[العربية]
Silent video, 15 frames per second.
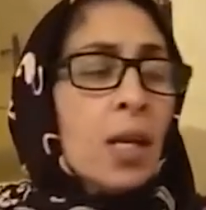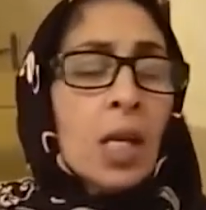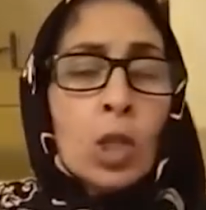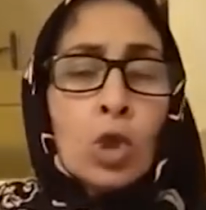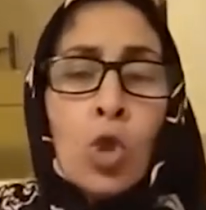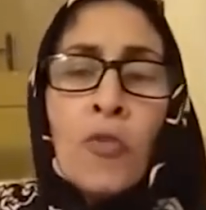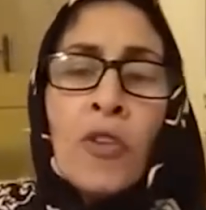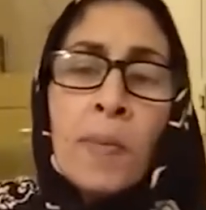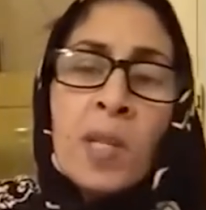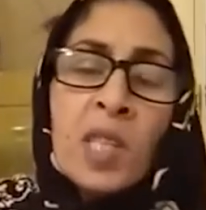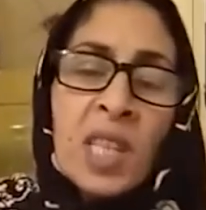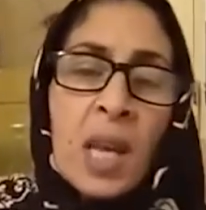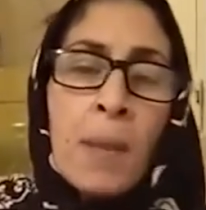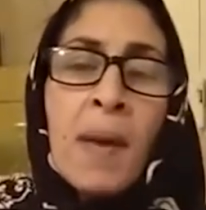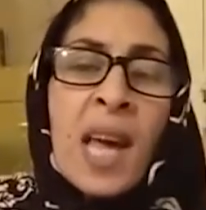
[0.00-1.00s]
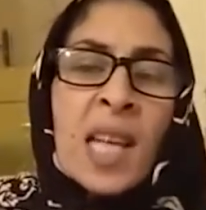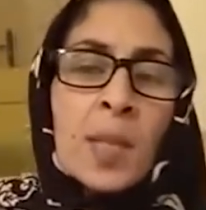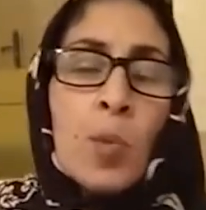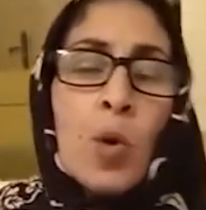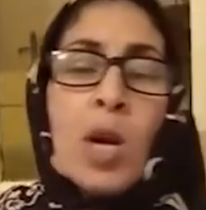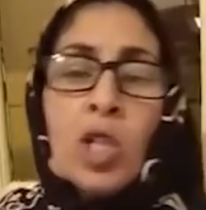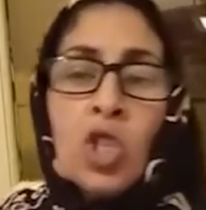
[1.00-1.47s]
شوفي بنت كرم
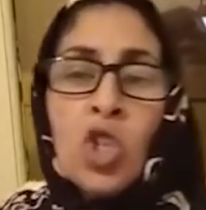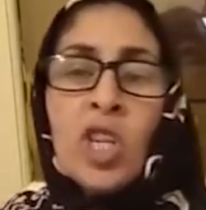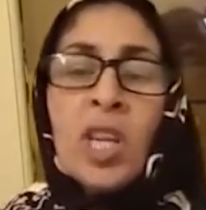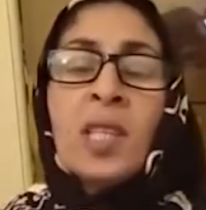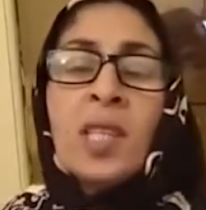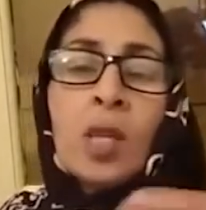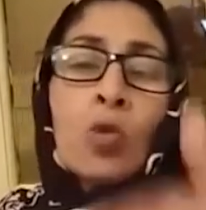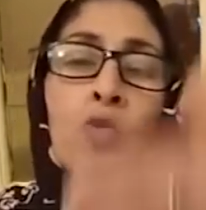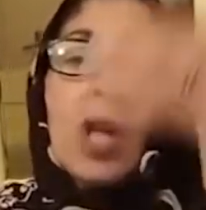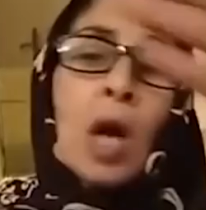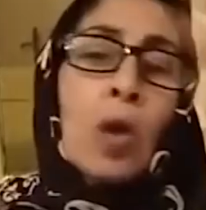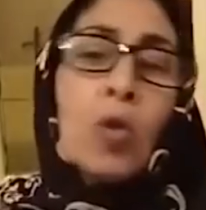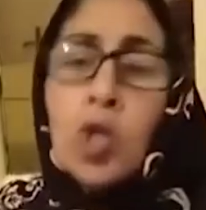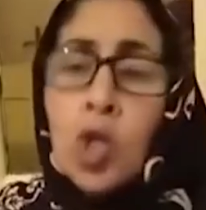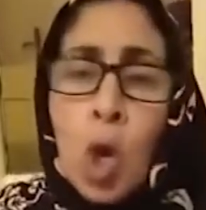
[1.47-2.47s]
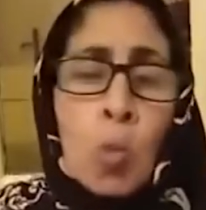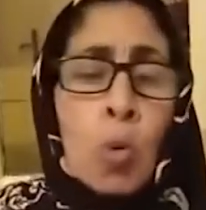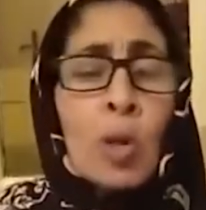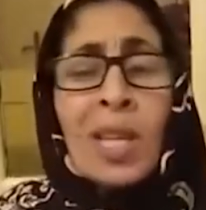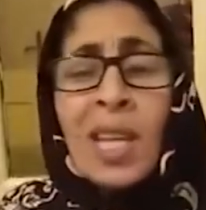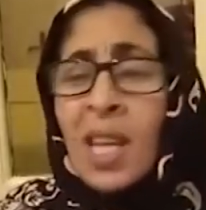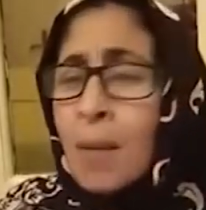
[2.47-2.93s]
خاصمه واحد الجيران سيروا دخلوا صوب
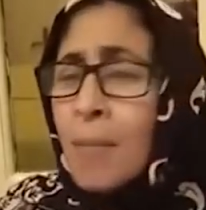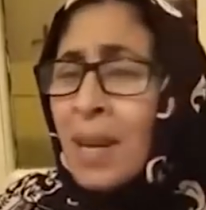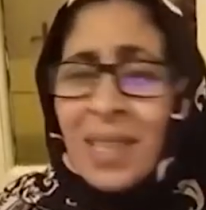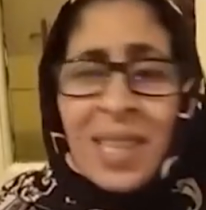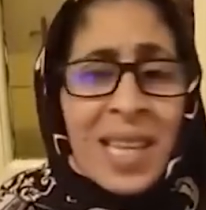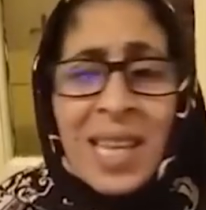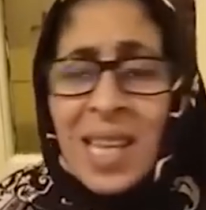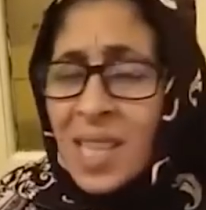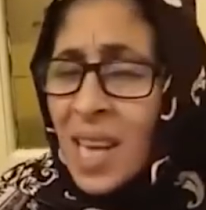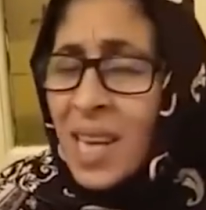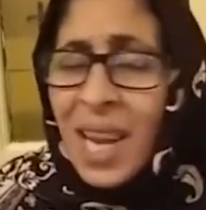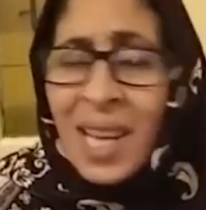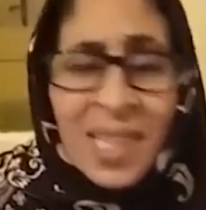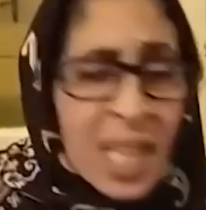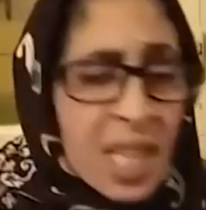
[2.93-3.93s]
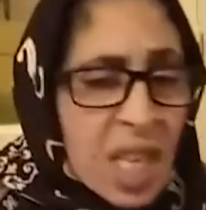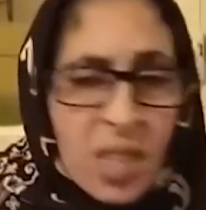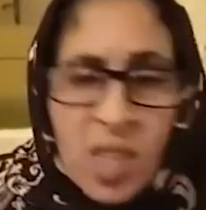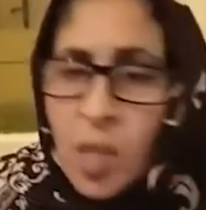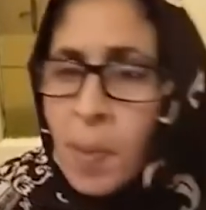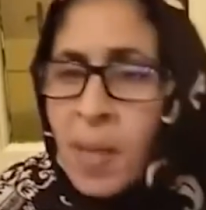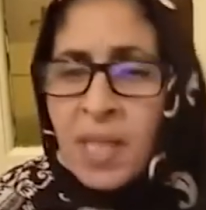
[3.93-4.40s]
قلت لي راه مرضت لي ثاني خاصها تنعس
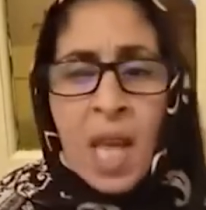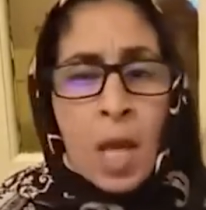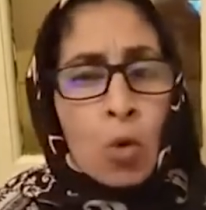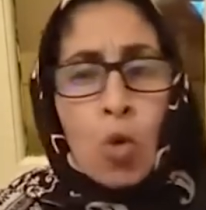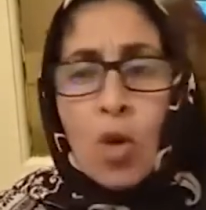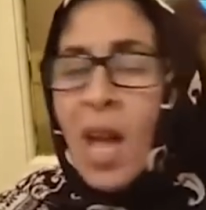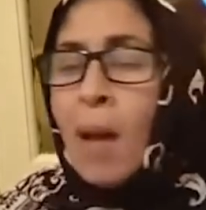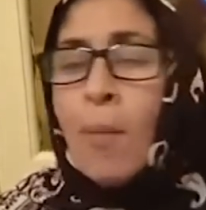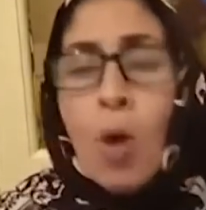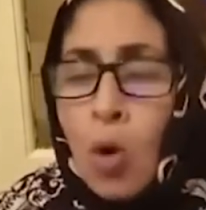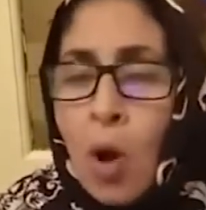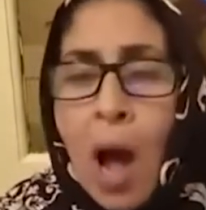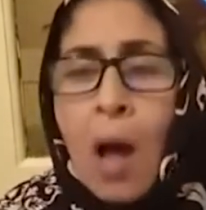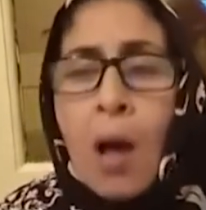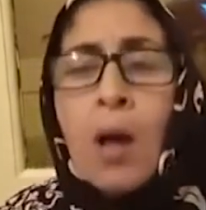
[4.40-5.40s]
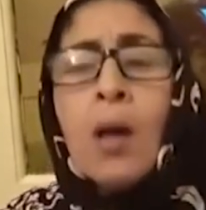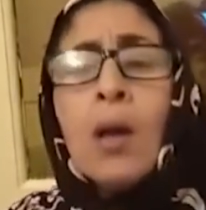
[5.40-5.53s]
السبيطار كل عام هكا